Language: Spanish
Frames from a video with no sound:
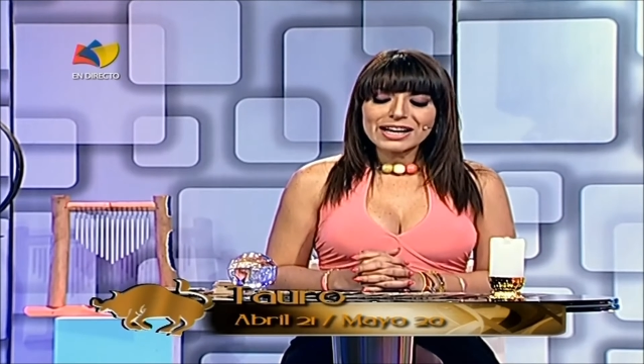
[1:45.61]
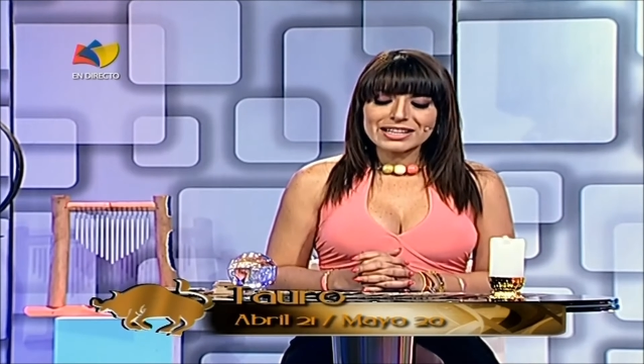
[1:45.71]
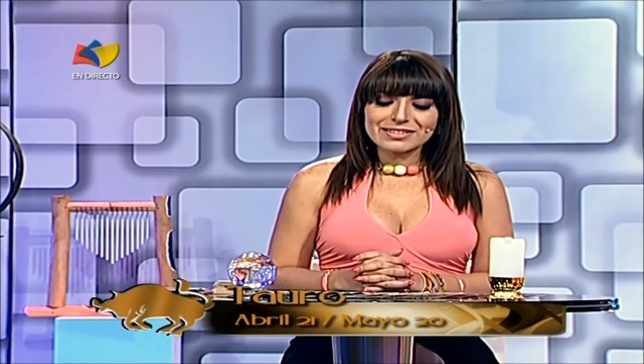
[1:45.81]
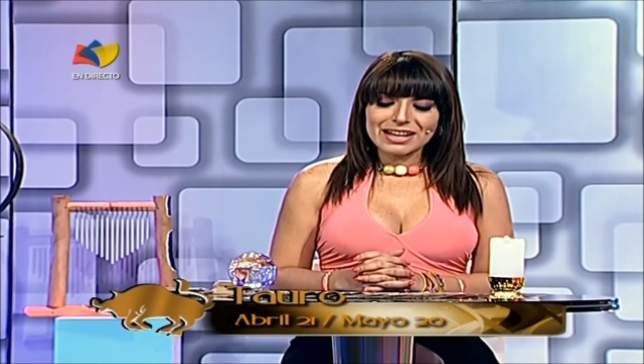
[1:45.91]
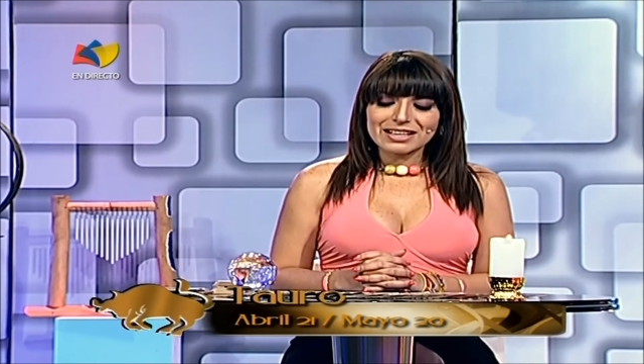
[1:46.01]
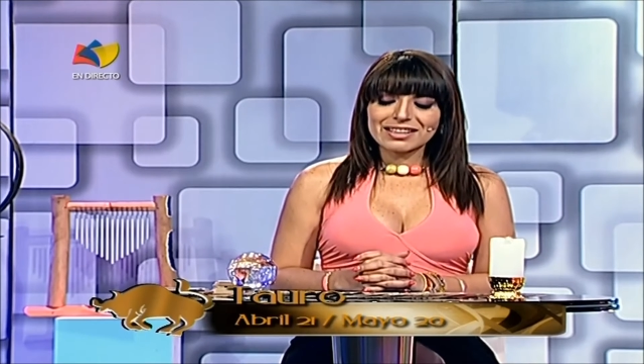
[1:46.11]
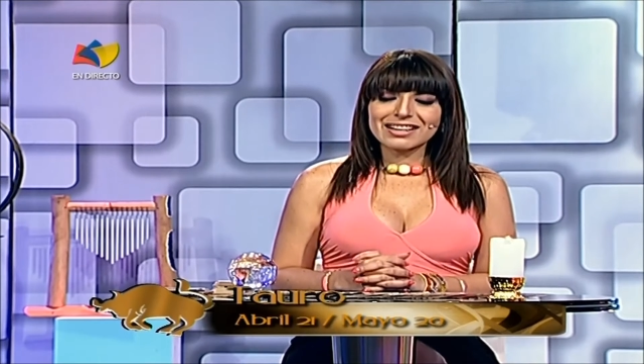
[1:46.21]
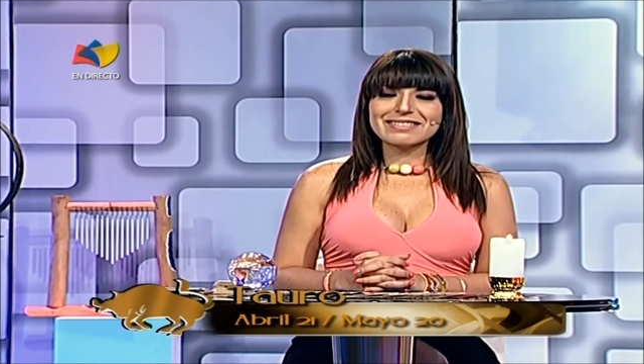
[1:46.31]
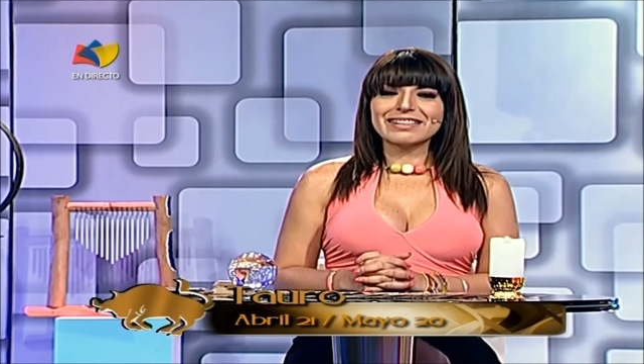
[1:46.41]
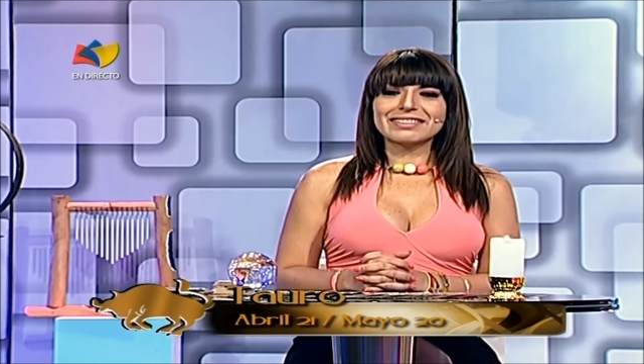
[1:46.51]
quizás de
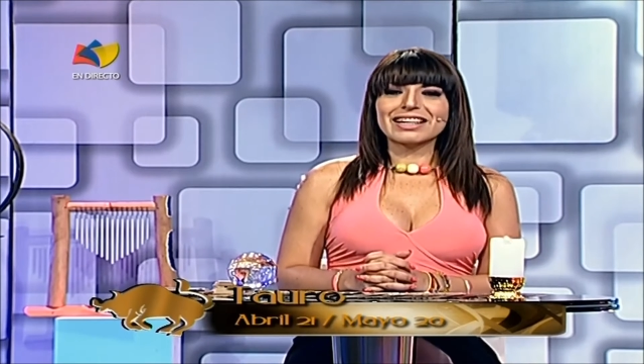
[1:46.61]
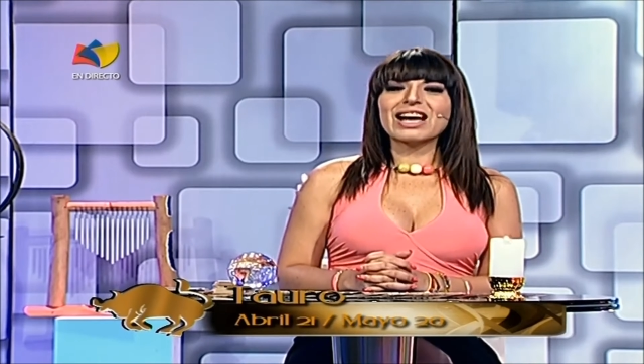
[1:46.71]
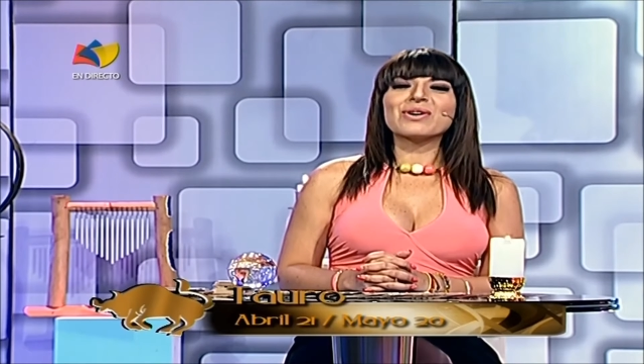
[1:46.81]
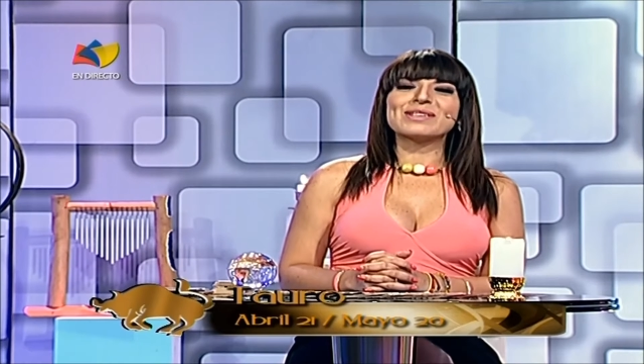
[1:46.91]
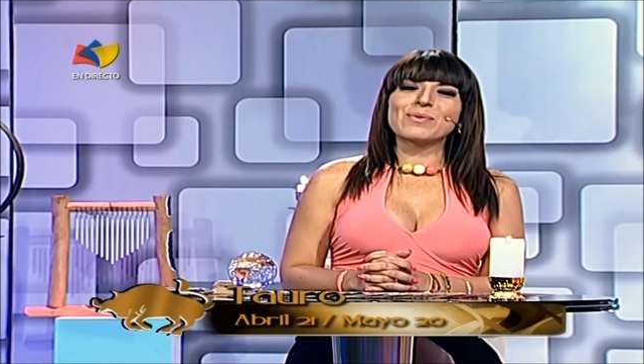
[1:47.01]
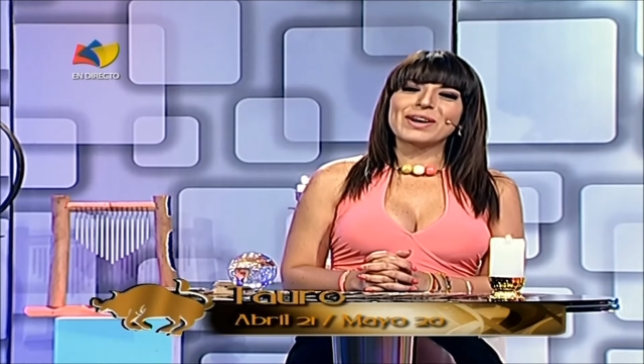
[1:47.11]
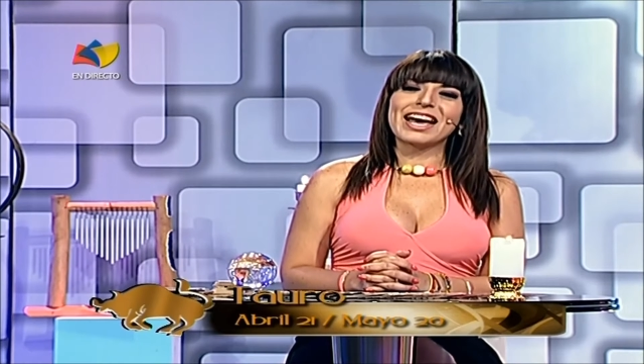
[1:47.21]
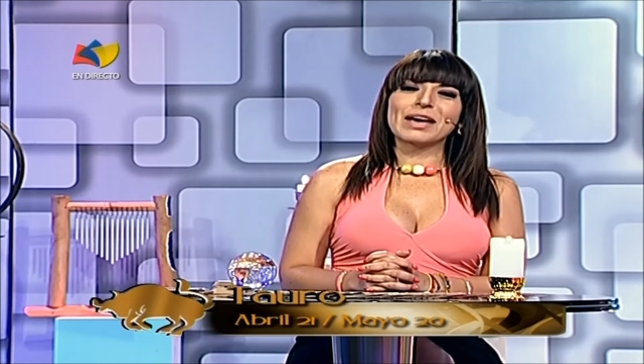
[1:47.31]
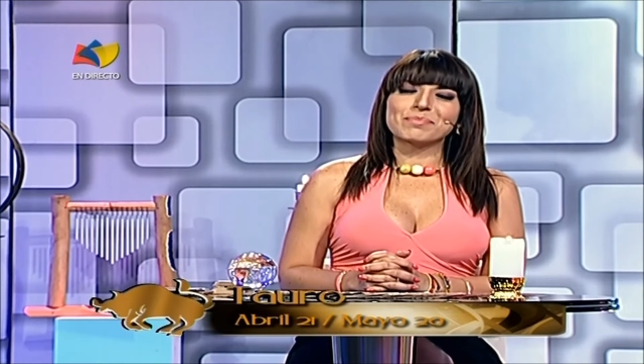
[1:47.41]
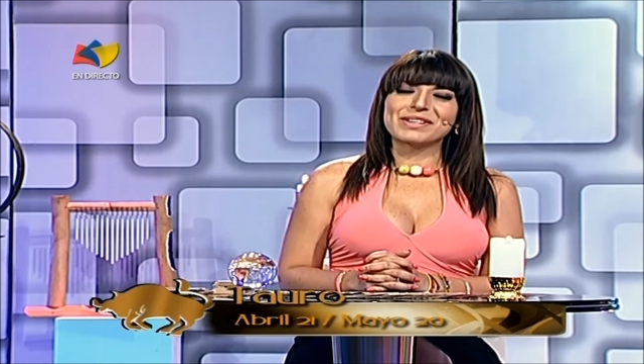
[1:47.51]
resaltar las cosas
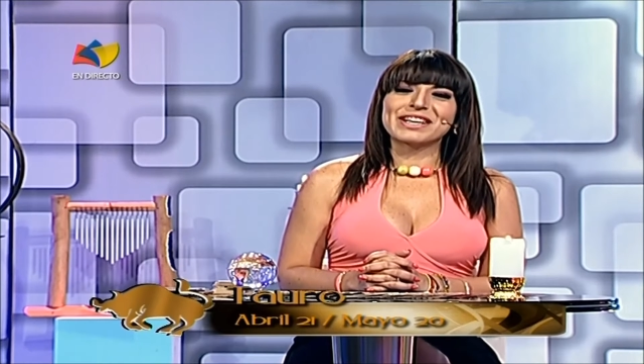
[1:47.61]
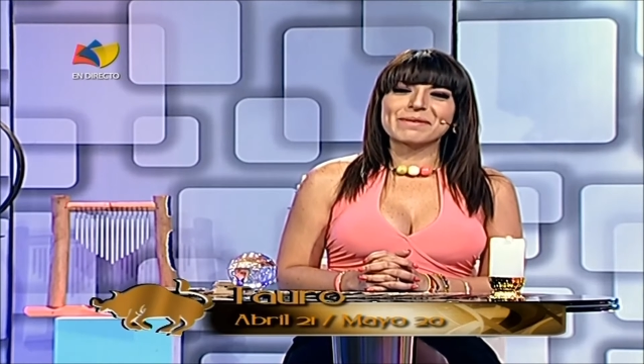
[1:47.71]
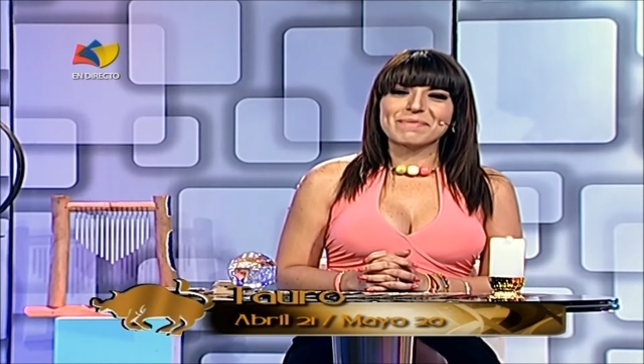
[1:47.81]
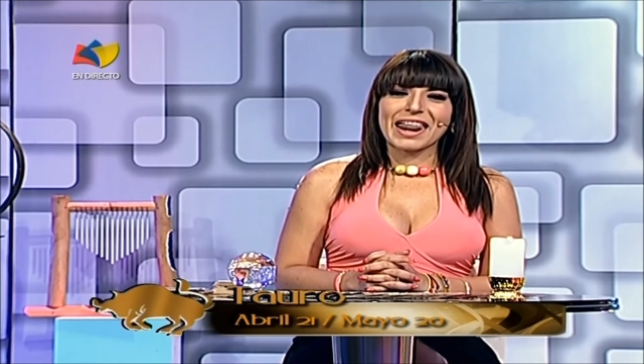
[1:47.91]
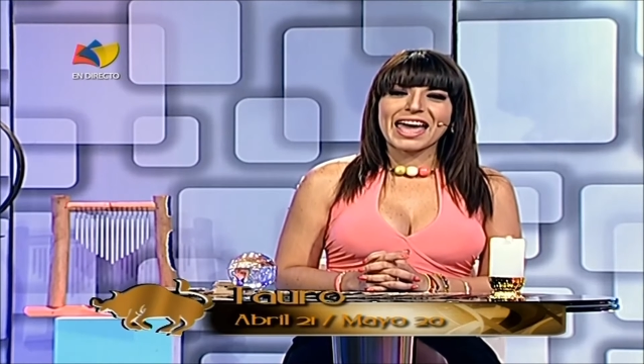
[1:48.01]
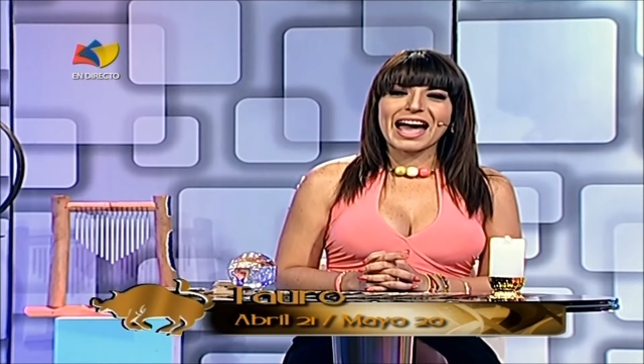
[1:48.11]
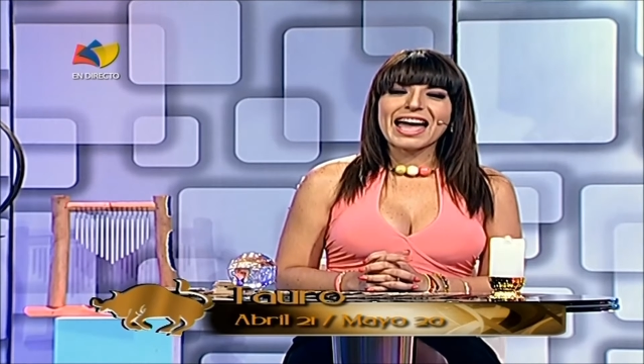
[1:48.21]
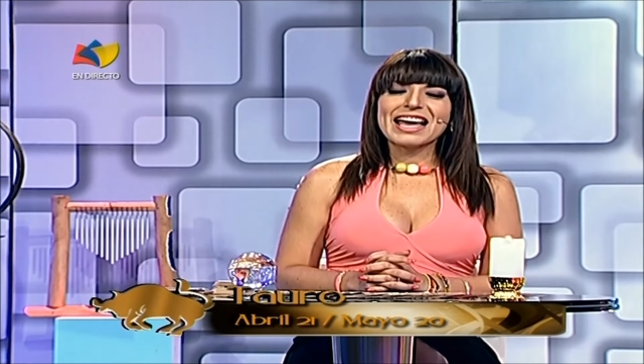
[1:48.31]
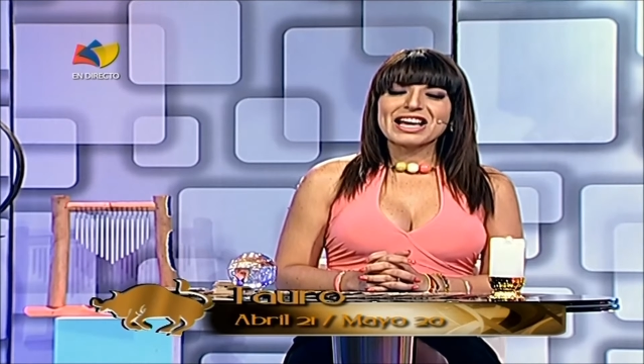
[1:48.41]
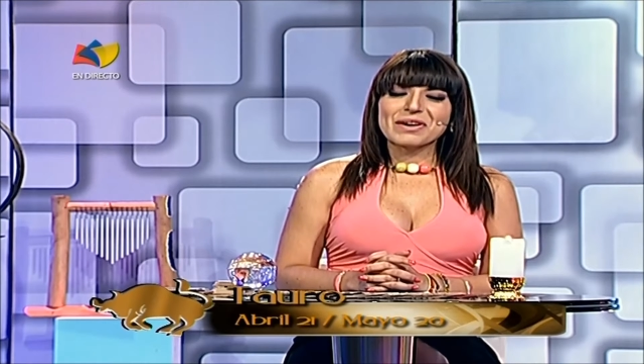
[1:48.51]
buenas que pasan en pareja